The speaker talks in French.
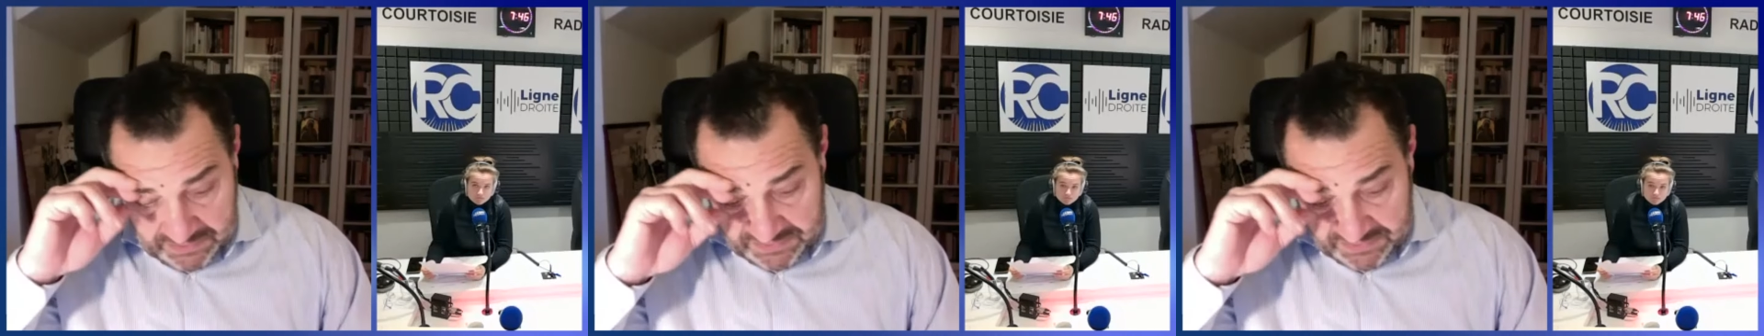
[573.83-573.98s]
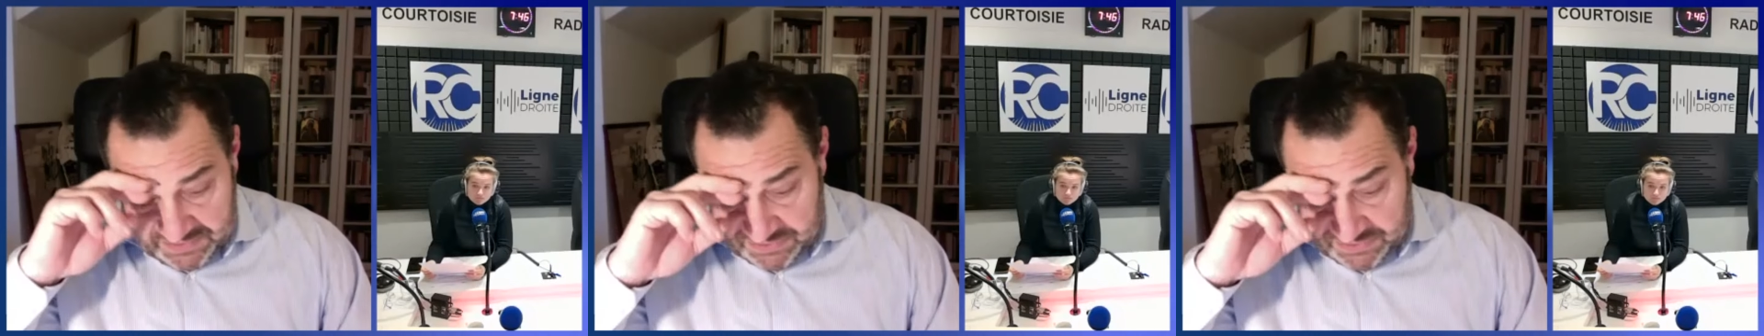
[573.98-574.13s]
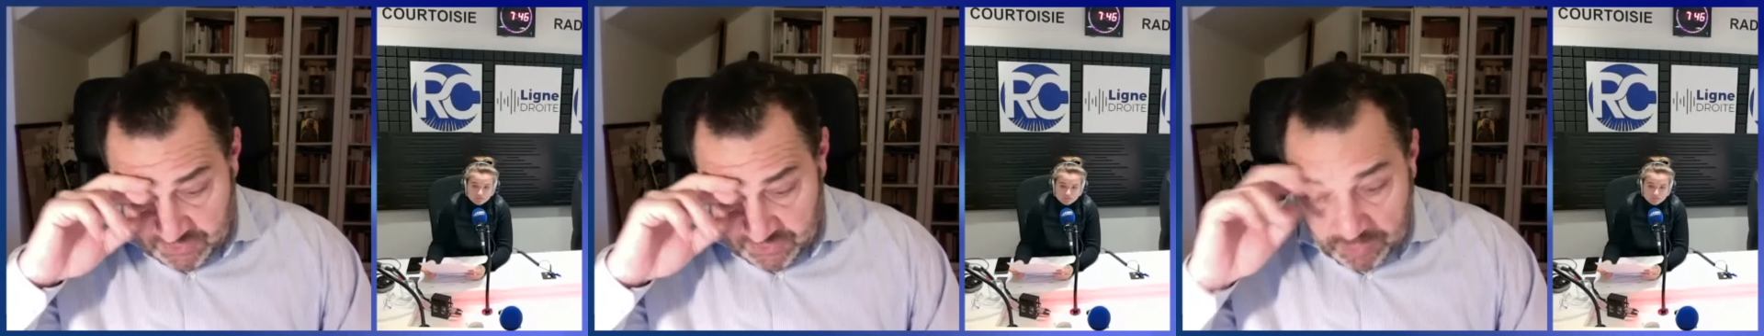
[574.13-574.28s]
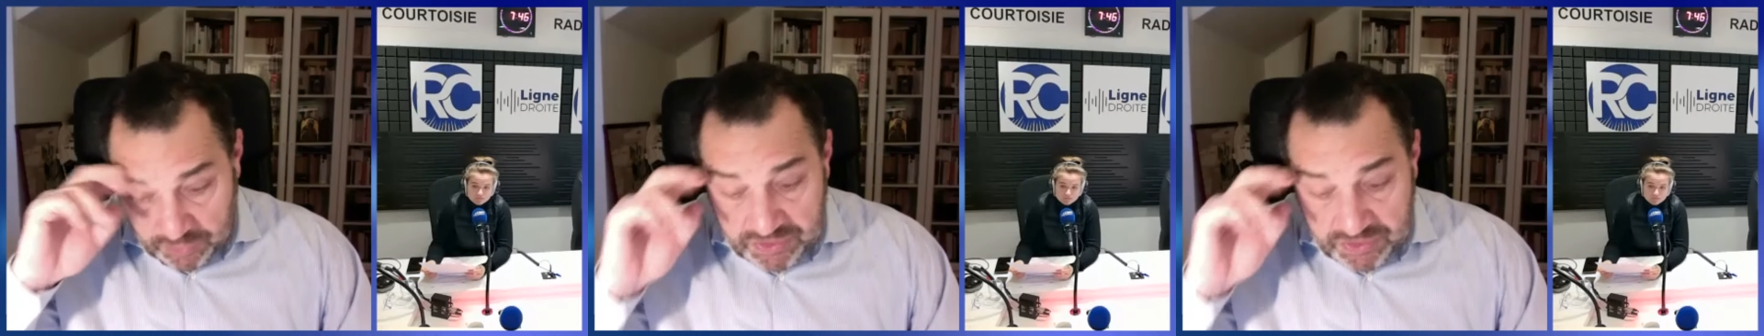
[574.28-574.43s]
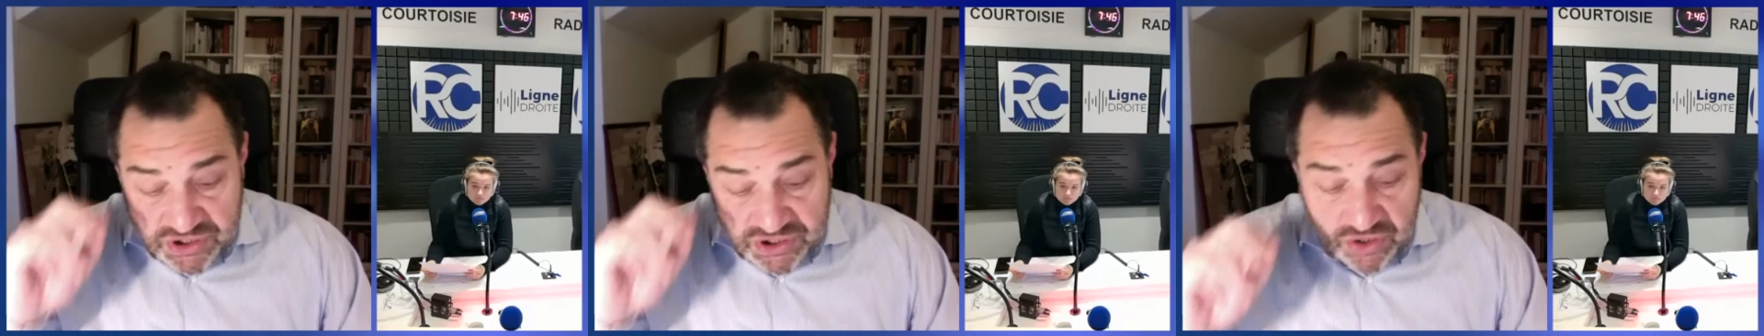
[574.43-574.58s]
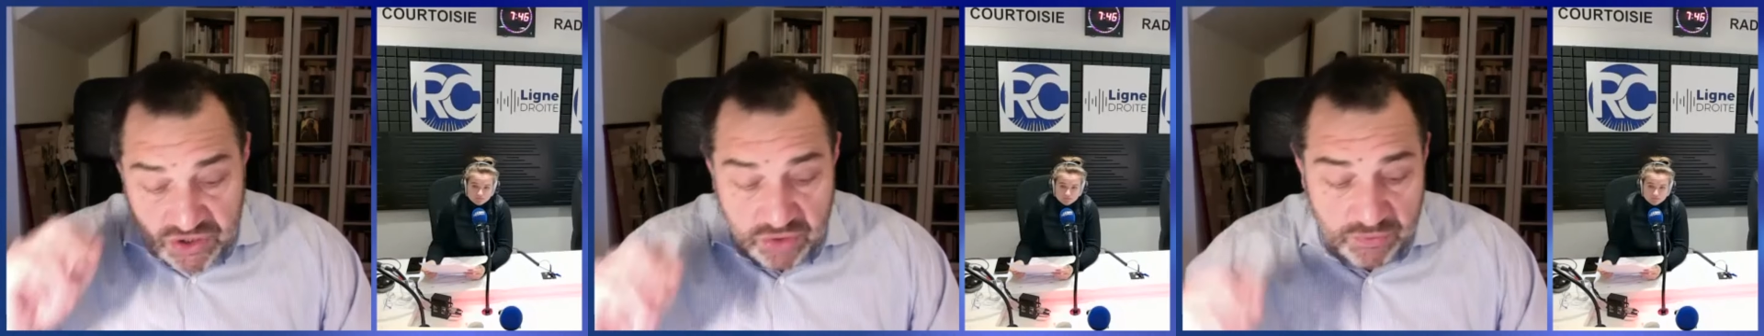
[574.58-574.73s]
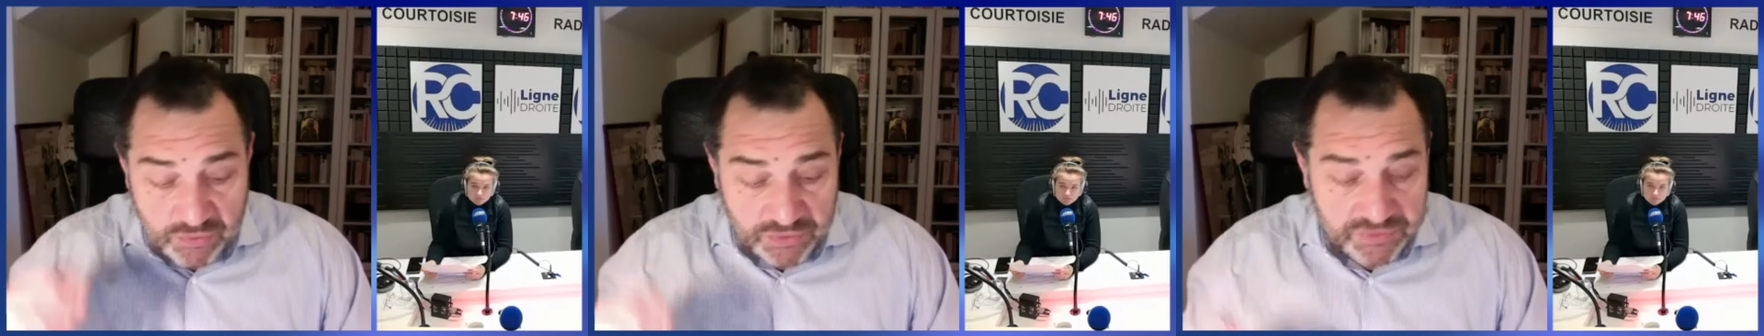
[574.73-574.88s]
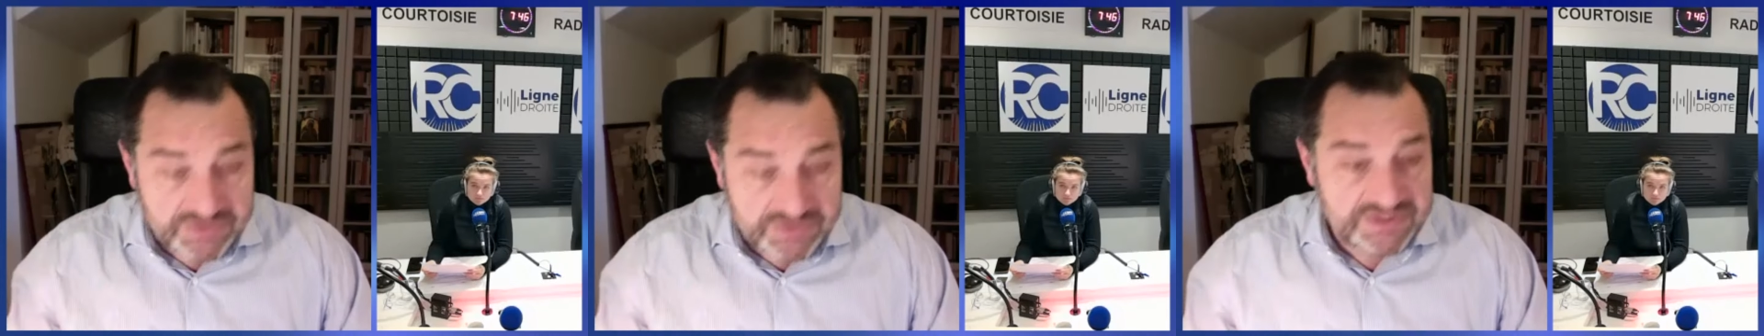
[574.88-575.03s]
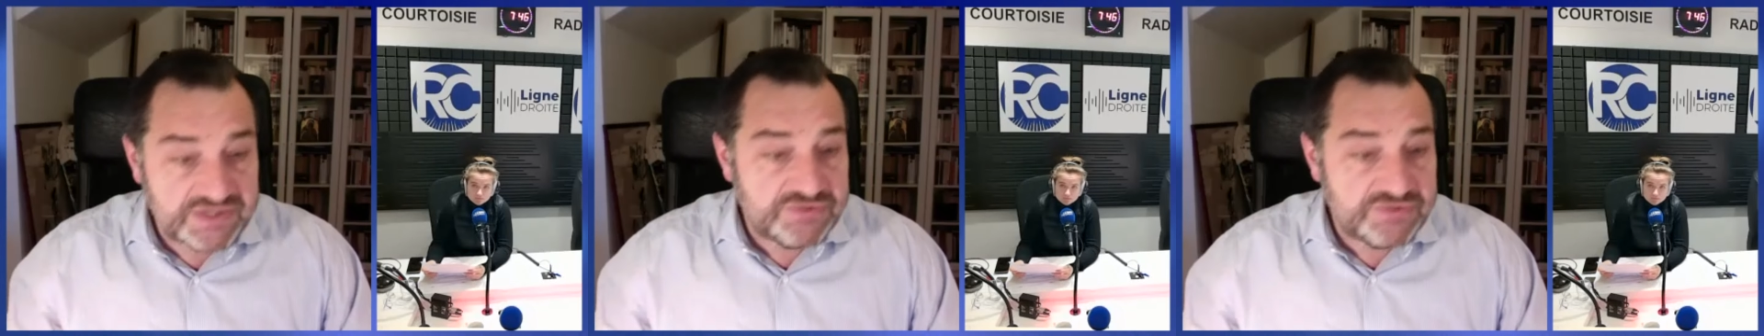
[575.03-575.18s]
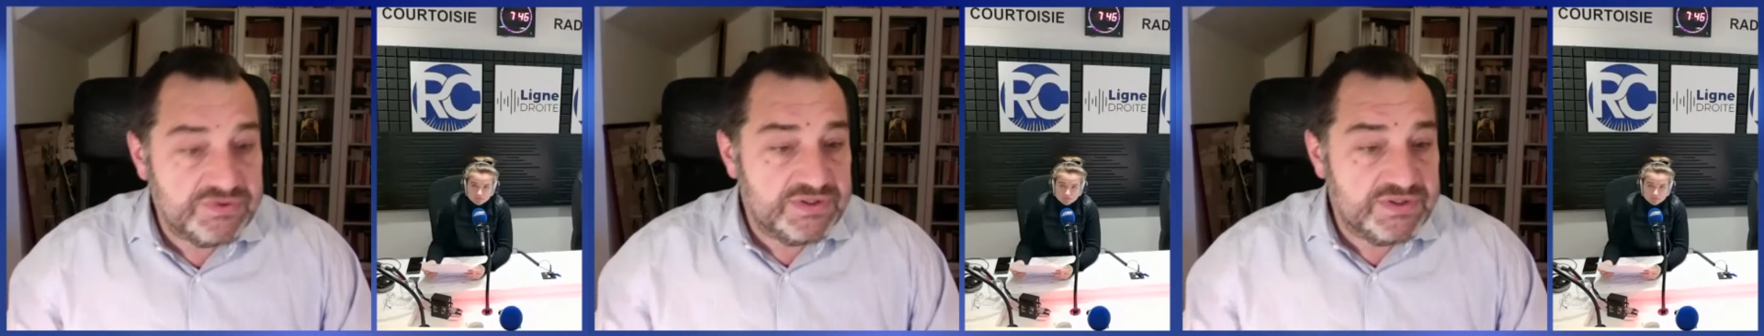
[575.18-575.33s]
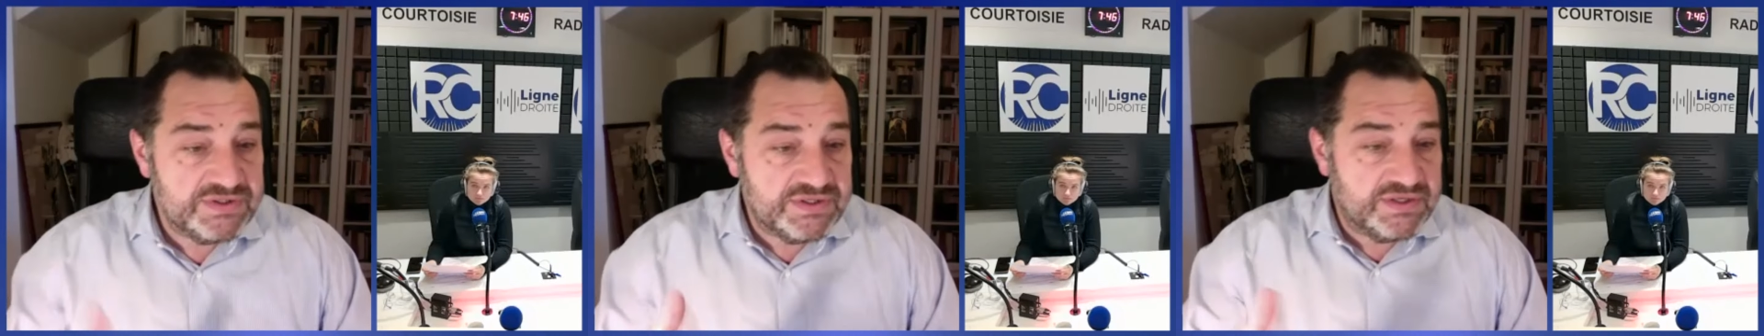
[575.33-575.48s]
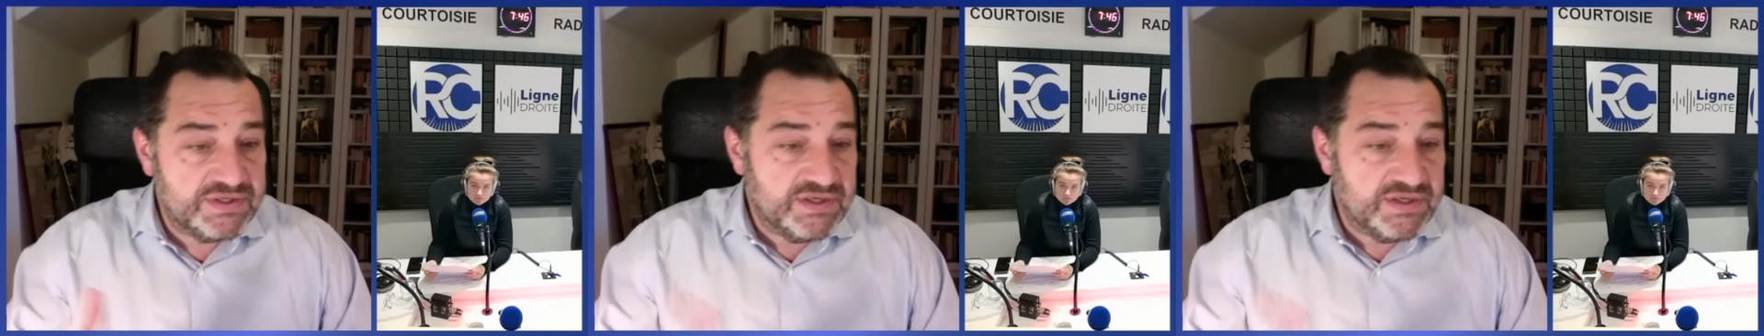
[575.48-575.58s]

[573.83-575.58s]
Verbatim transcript: d'être empêché, comme on dit États-Unis,